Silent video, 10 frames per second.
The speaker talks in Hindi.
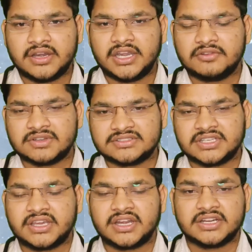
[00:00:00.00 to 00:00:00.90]
ग्रेड वन
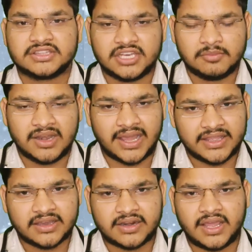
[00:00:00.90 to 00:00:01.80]
से ग्रेड थ्री में लाई
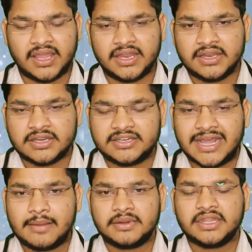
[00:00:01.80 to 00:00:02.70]
कर रहा है
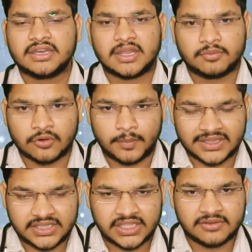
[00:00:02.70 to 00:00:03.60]
डायबिटिक
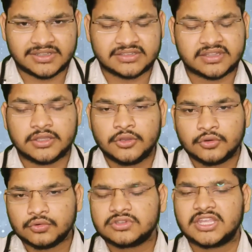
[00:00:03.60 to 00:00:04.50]
नेफ्रोपैथी की वजह से
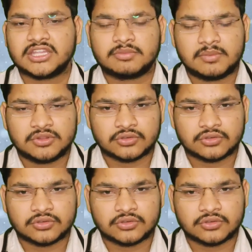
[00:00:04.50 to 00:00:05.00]
उस केस में भी